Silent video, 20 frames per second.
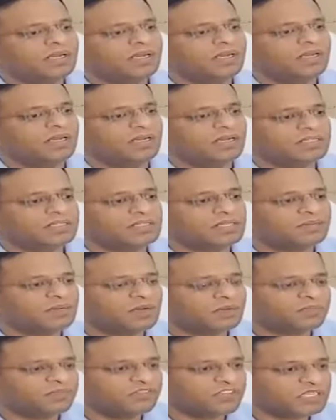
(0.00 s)
लेन देन के
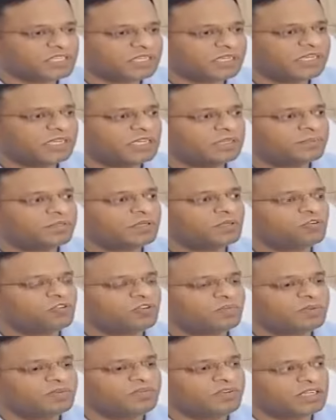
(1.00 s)
रजिस्टर
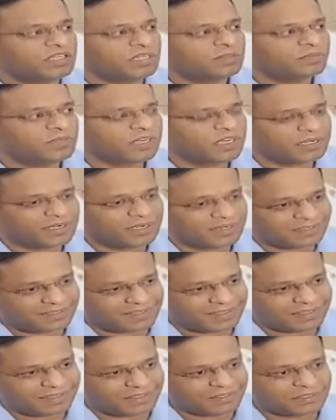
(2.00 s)
बरामद किए गए
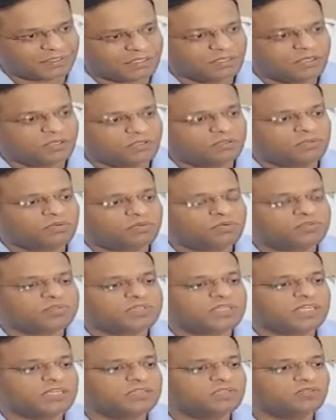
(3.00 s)
एसएसपी
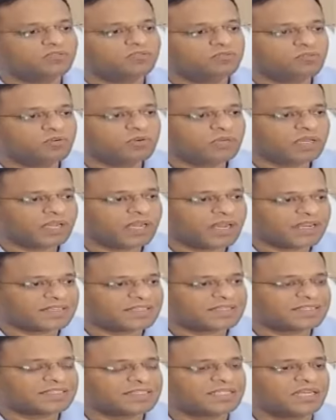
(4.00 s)
एसटीएफ ने
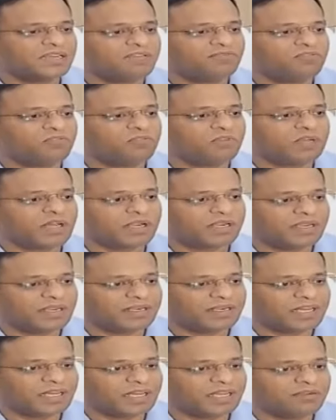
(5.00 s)
बताया कि गृह
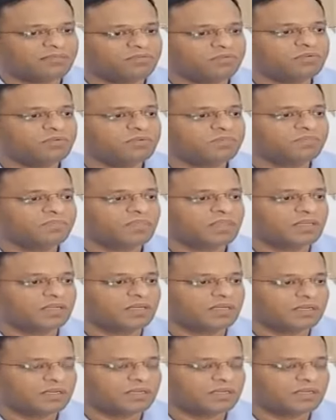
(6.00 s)
मंत्रालय के